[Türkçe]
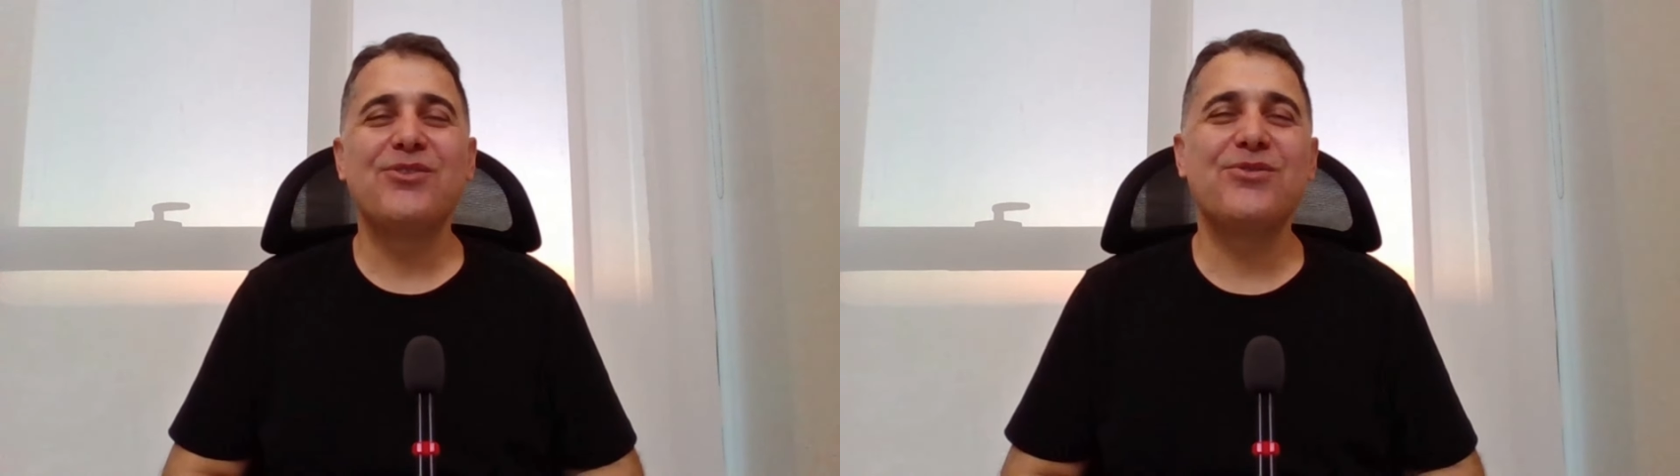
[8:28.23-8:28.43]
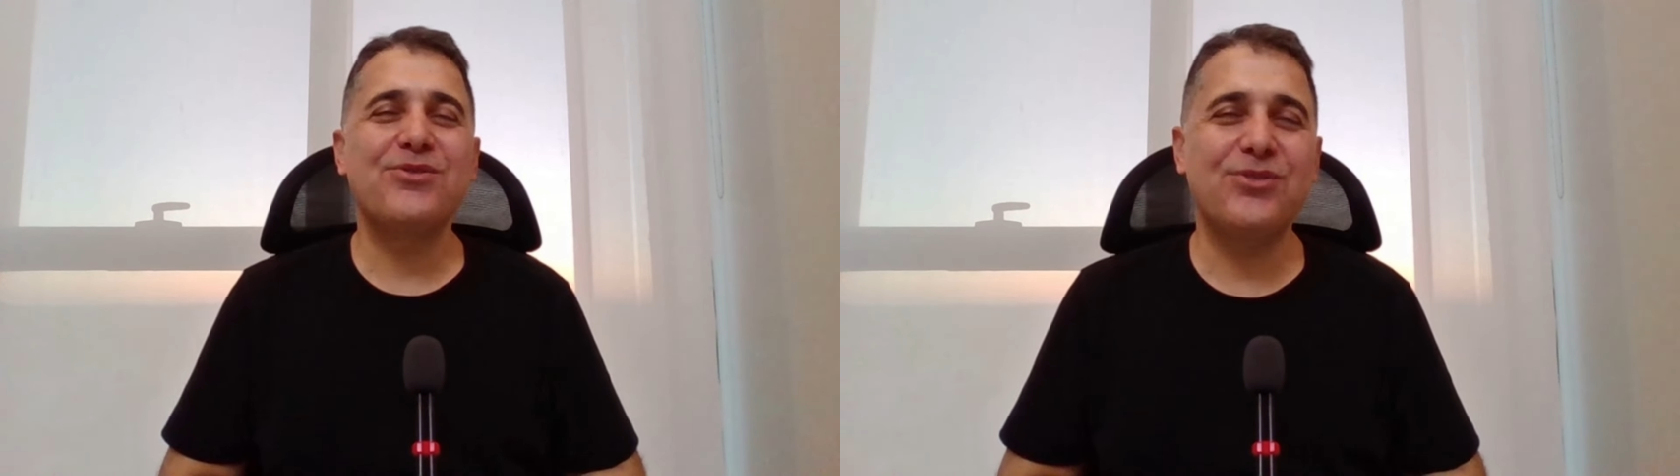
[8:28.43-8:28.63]

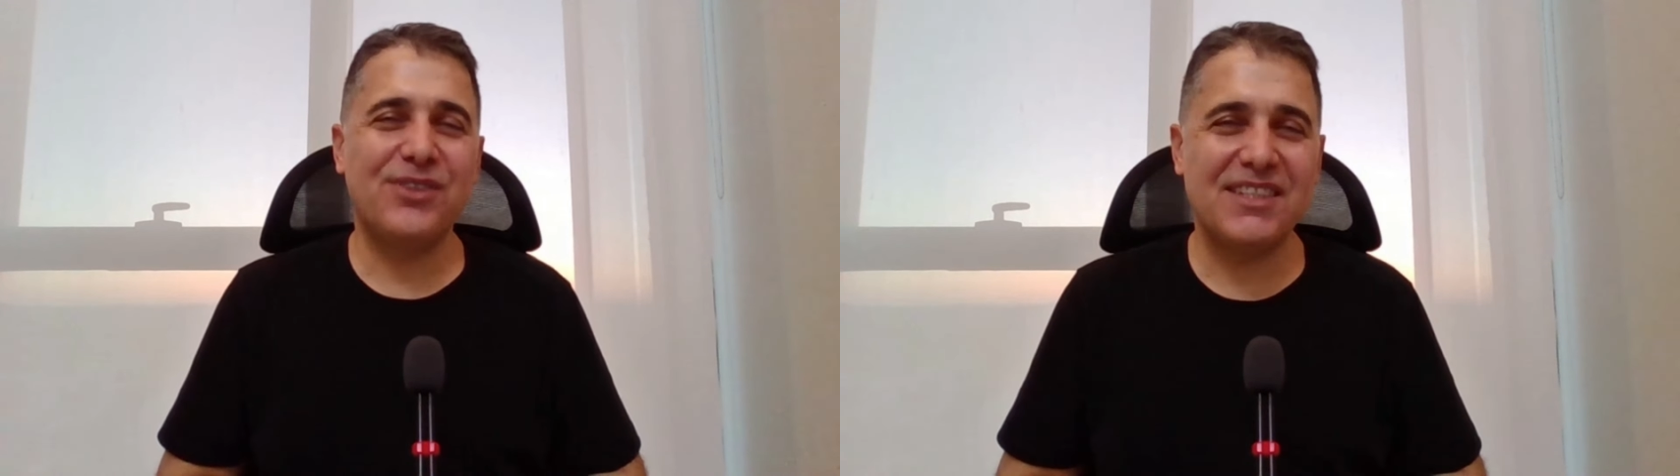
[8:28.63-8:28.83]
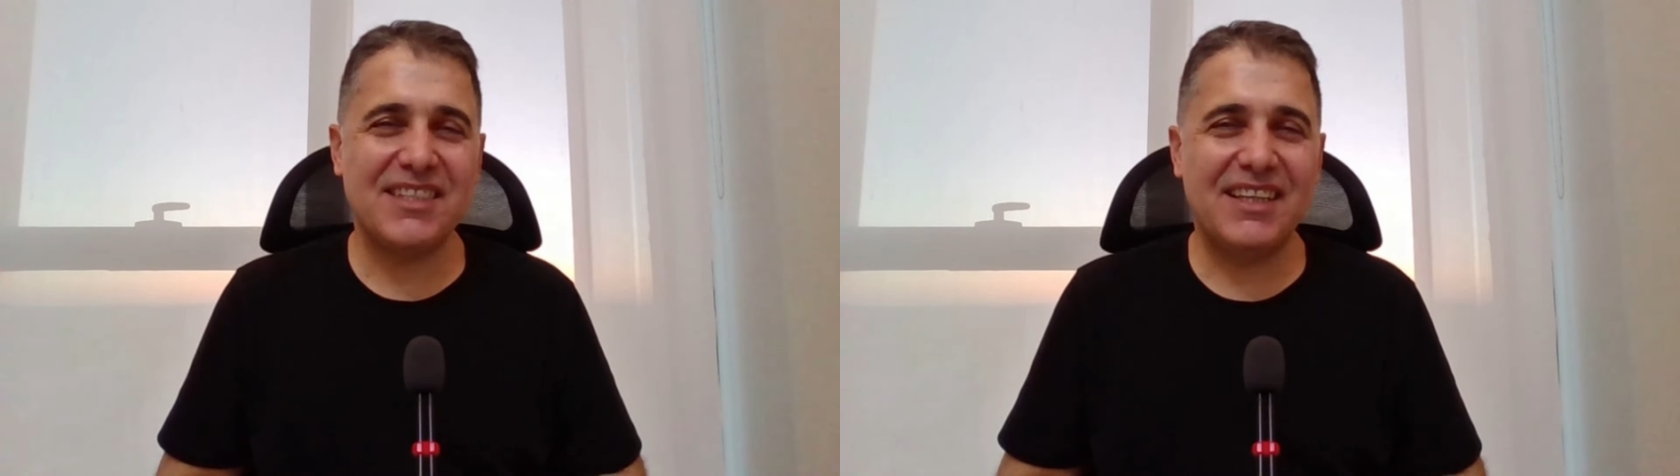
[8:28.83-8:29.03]

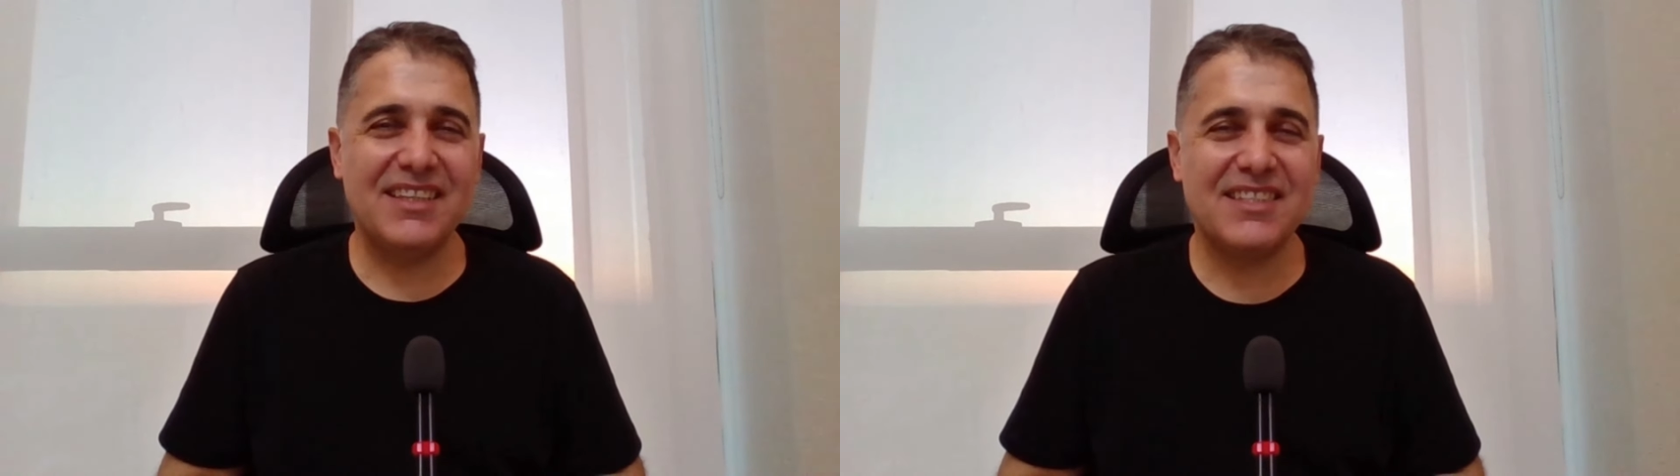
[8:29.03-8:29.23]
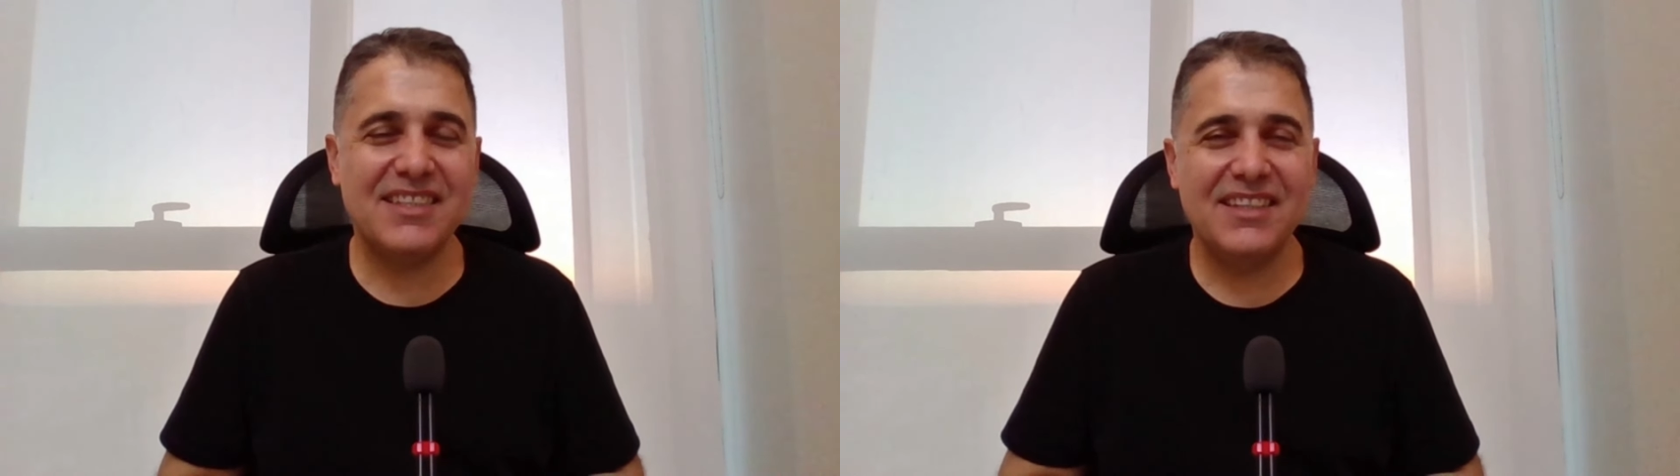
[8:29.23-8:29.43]
zürt
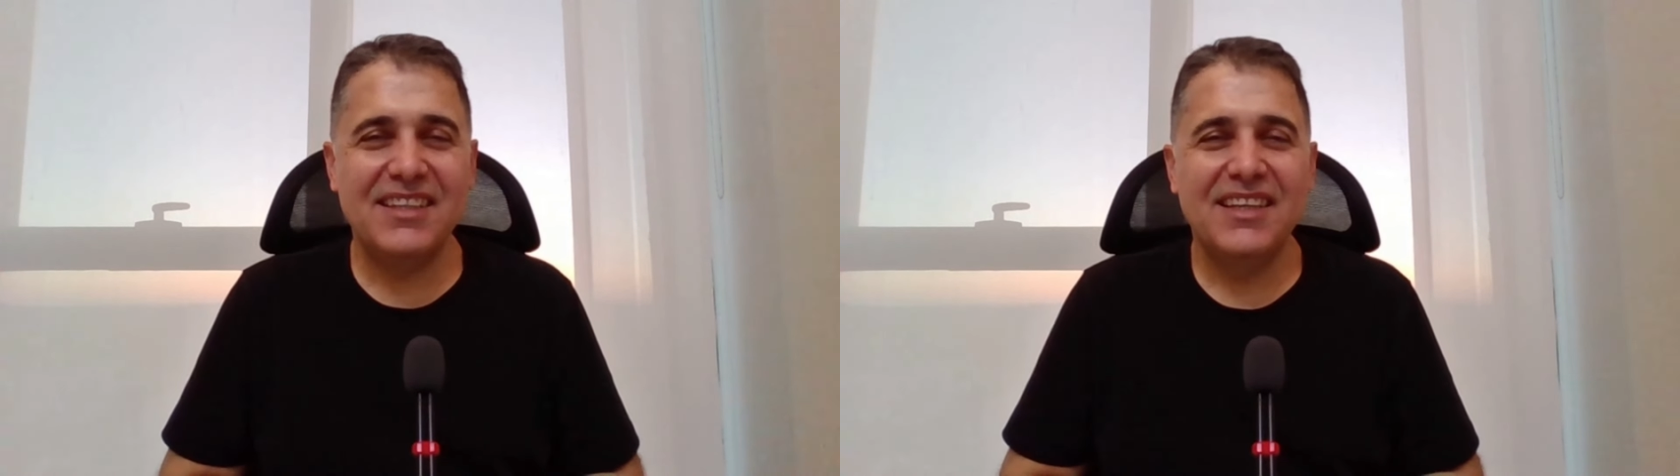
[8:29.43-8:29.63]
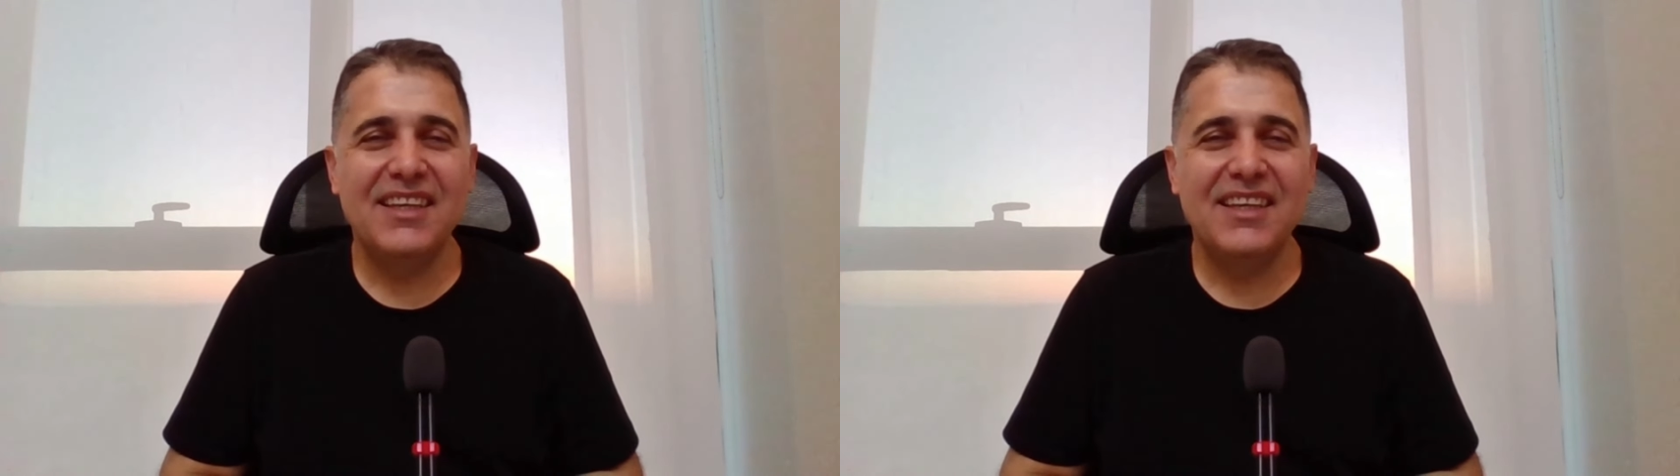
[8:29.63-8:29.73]
tesellisi